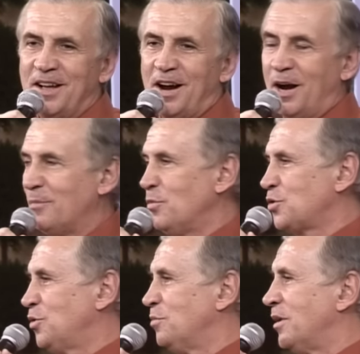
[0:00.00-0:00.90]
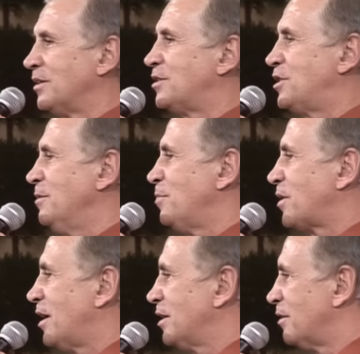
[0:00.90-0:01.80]
А муж думает, чем
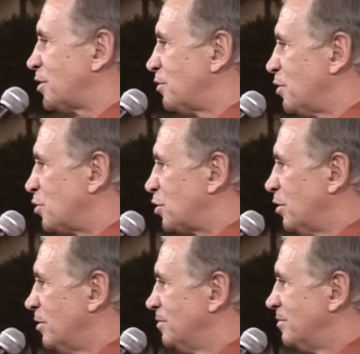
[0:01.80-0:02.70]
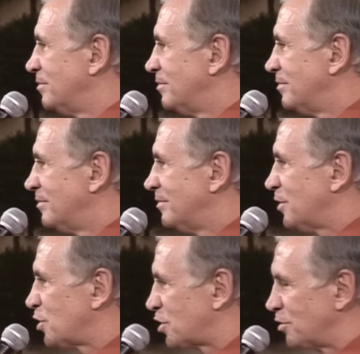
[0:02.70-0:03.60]
порадовать свою что?
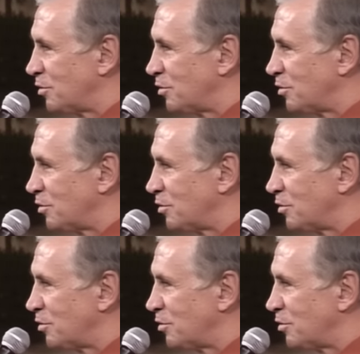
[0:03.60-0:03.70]
Жену.